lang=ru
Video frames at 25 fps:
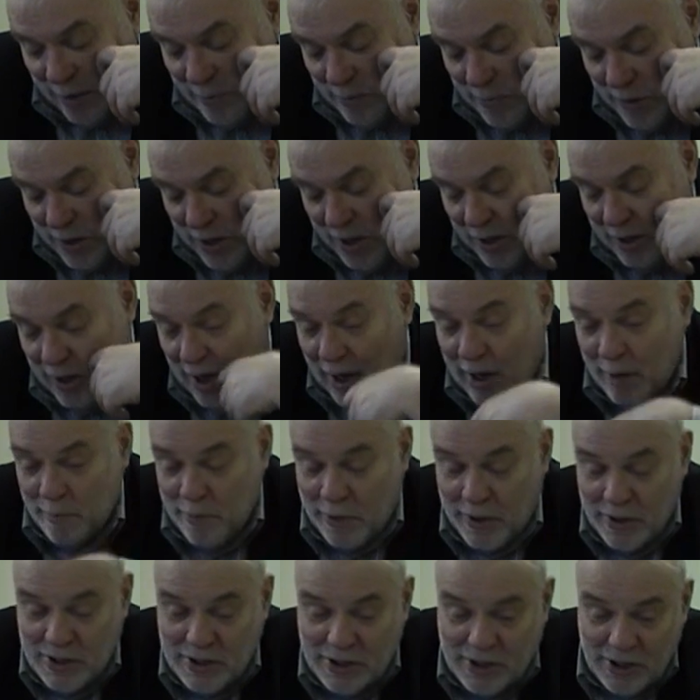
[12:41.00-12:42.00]
мире как о
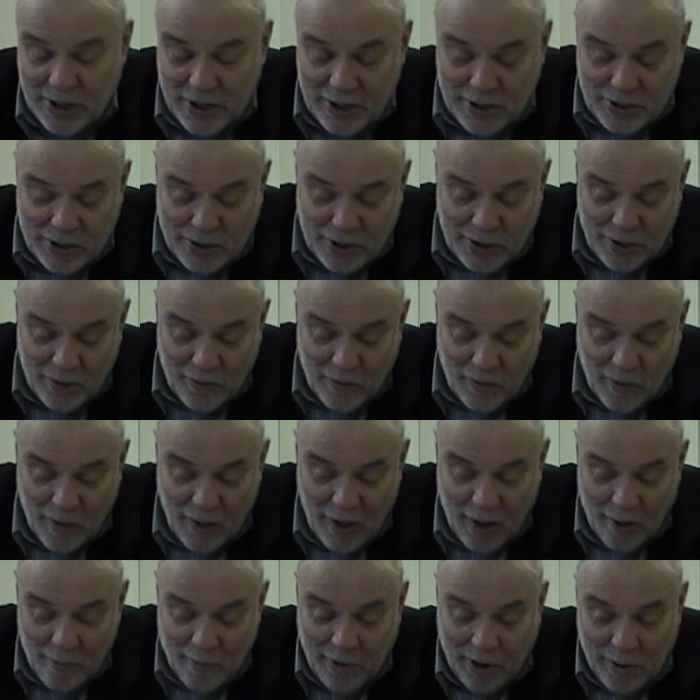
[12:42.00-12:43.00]
процессе.
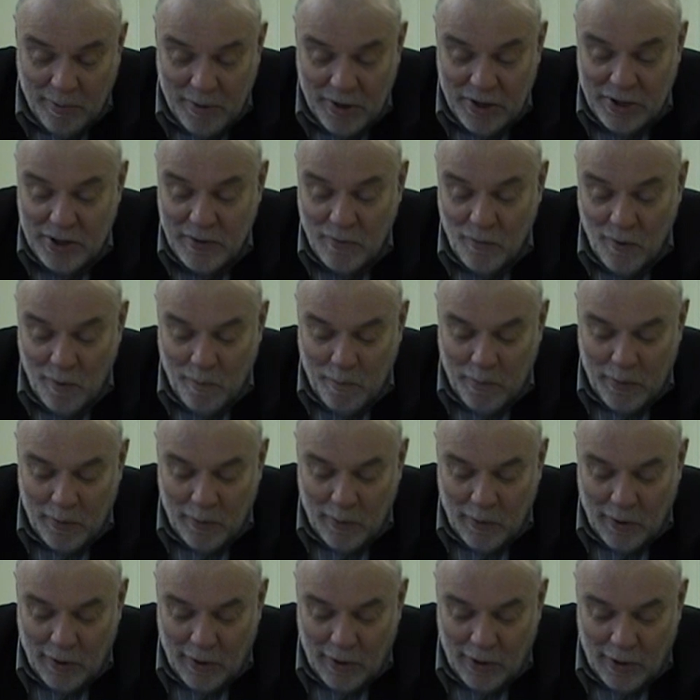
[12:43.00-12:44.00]
Парменид его,
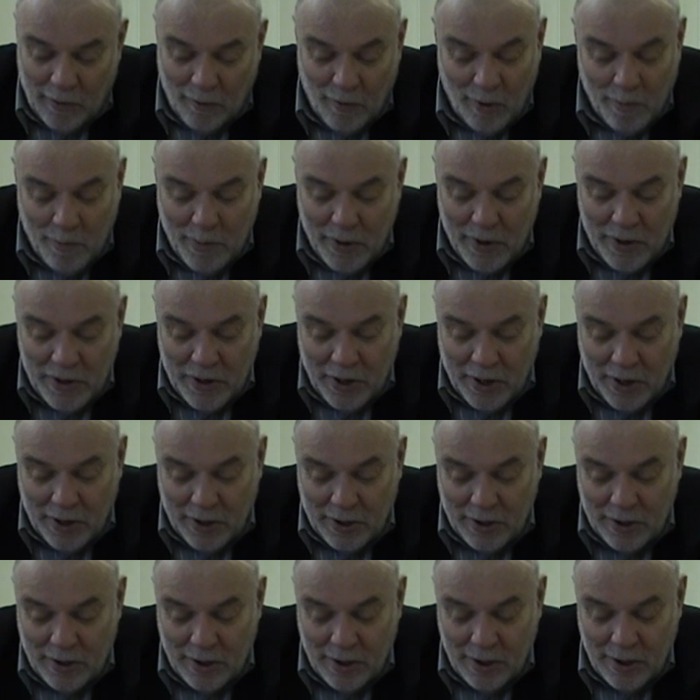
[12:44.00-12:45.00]
его оппонент.
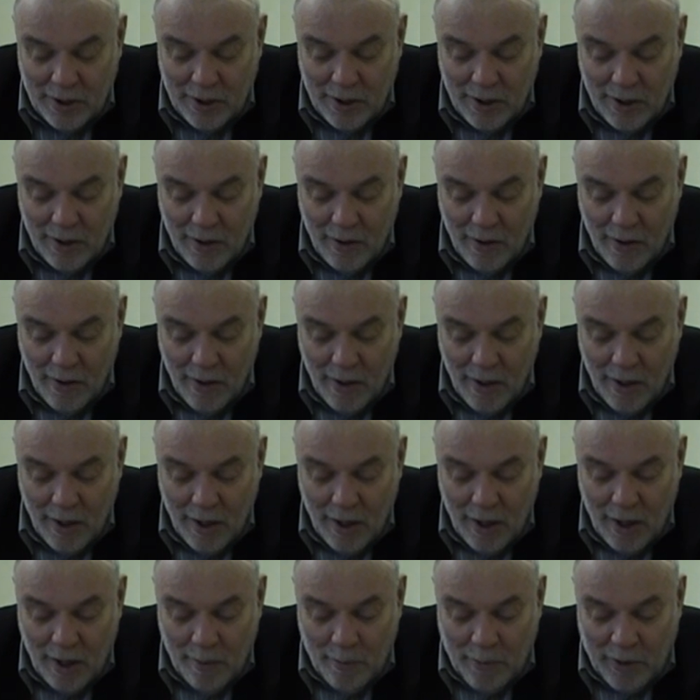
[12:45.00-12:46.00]

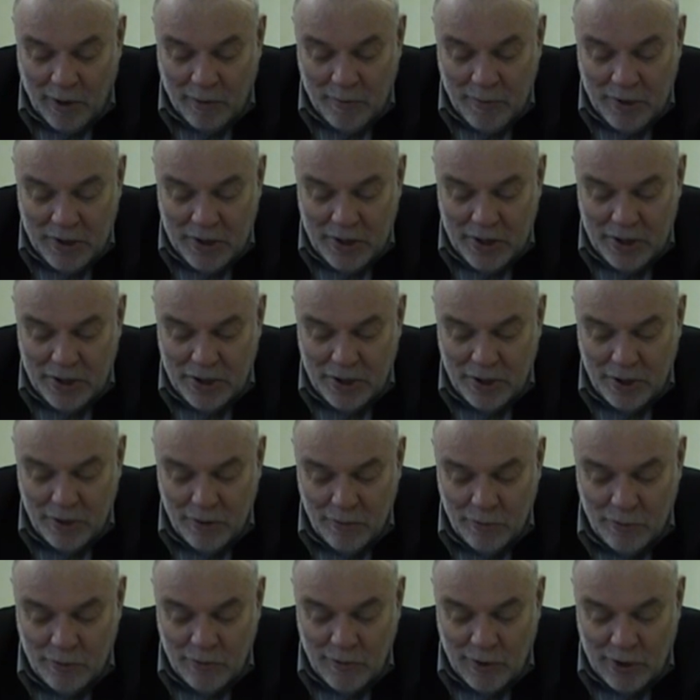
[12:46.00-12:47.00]
Парменид
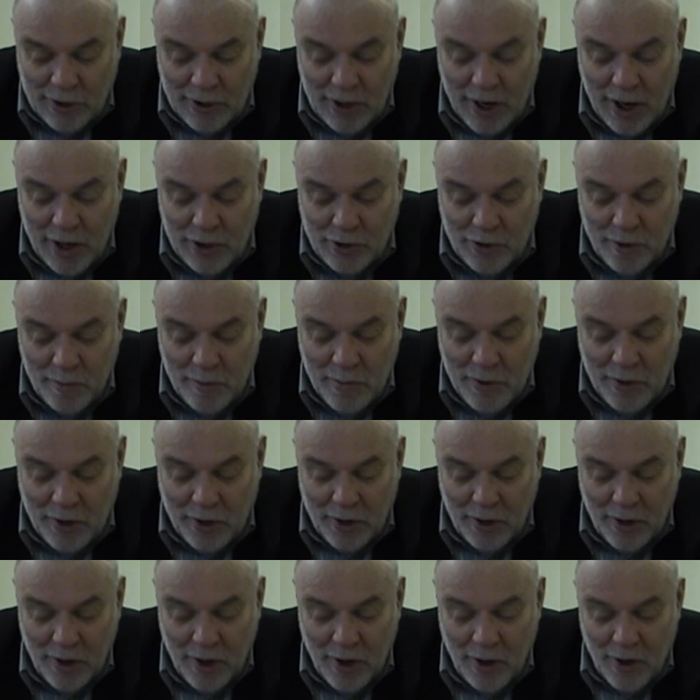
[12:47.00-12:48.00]
утверждает, что
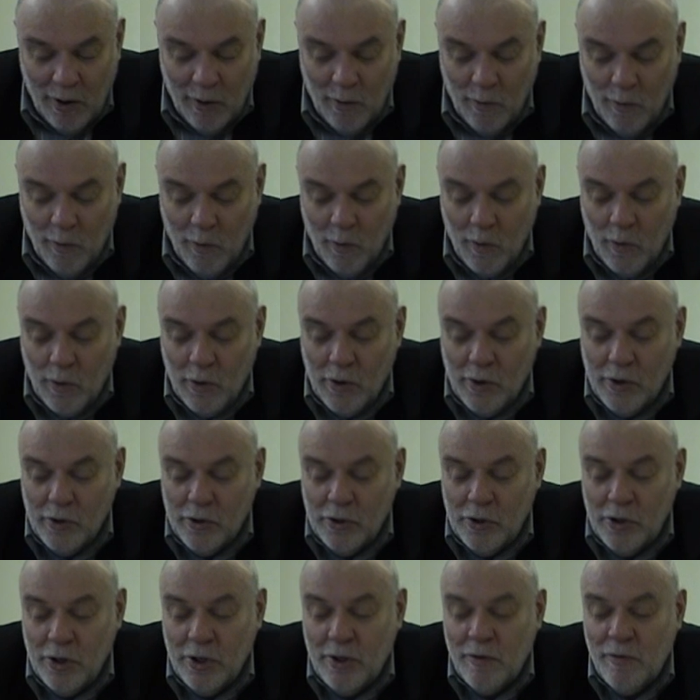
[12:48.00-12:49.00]
мир
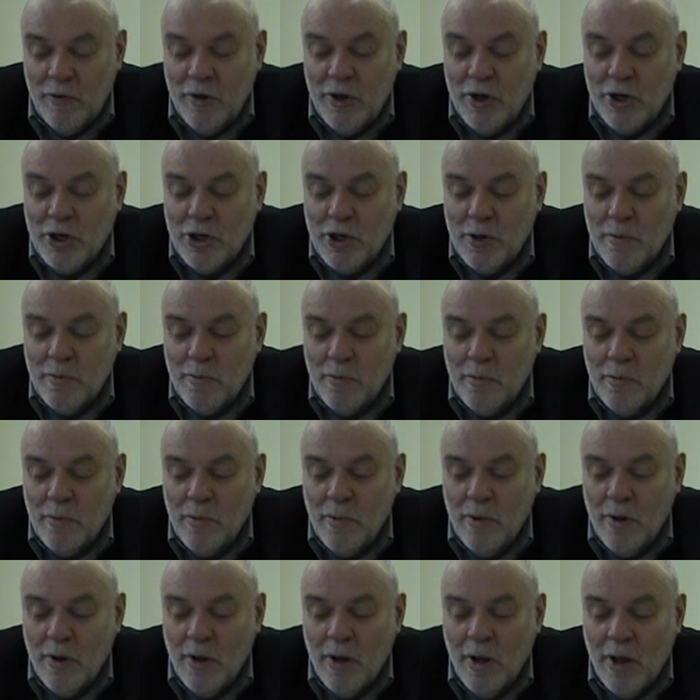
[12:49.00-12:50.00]
недвижим.
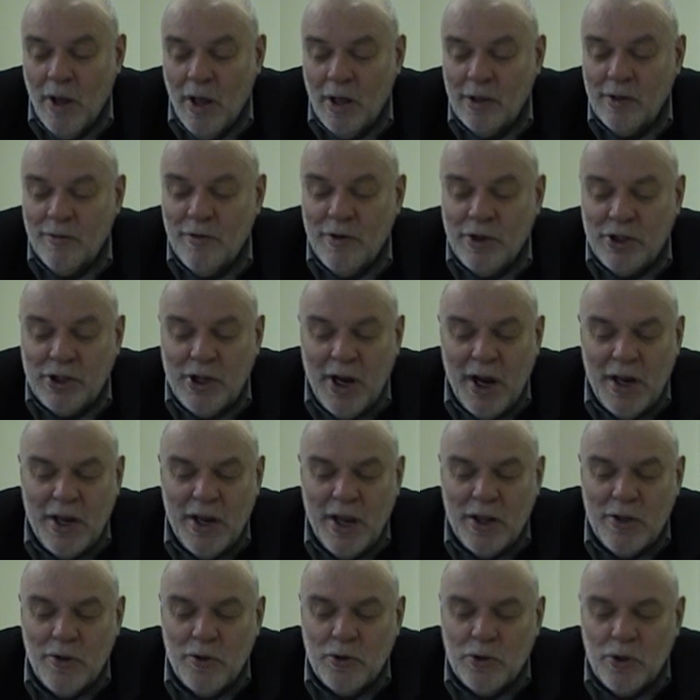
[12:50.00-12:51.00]

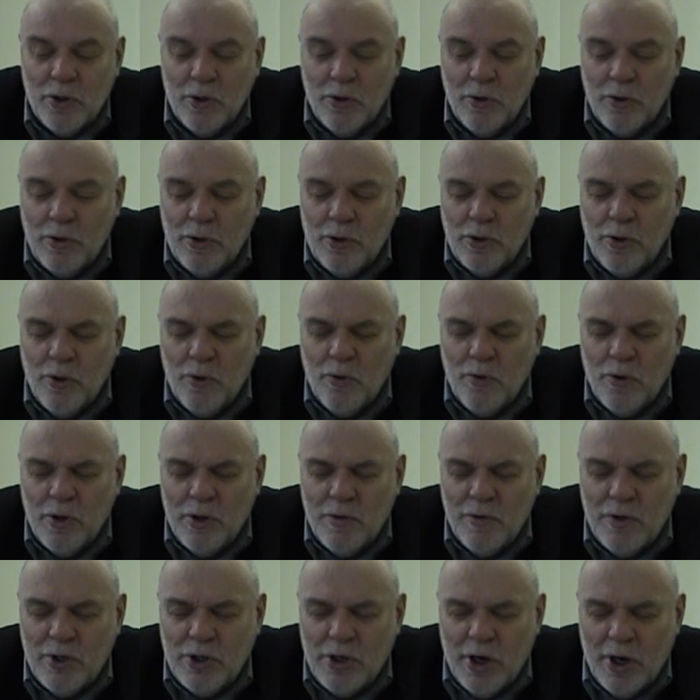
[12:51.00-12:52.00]
Движение, оно что, что такое
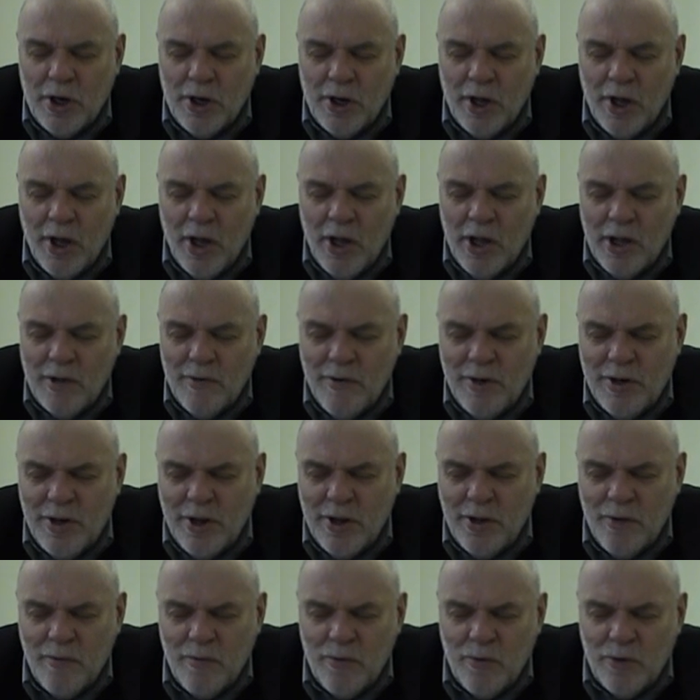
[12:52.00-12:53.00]
движение?
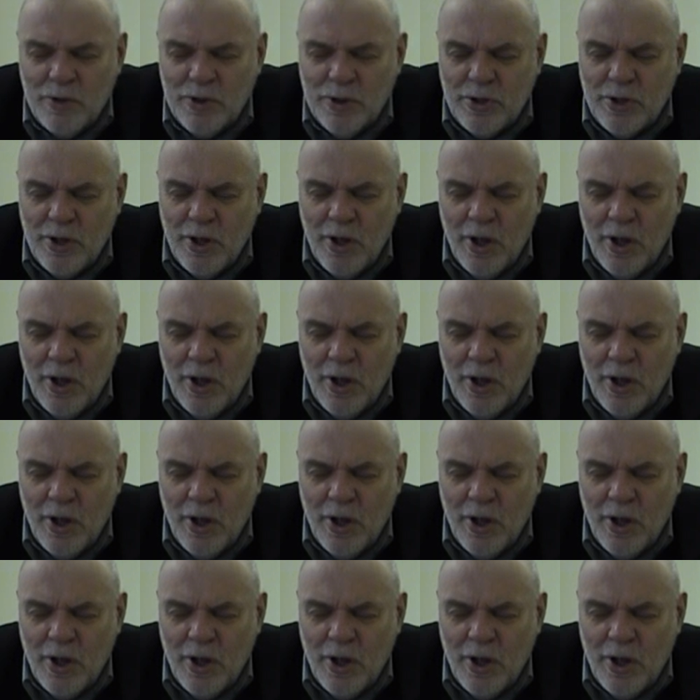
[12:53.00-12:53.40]
Движение, оно носит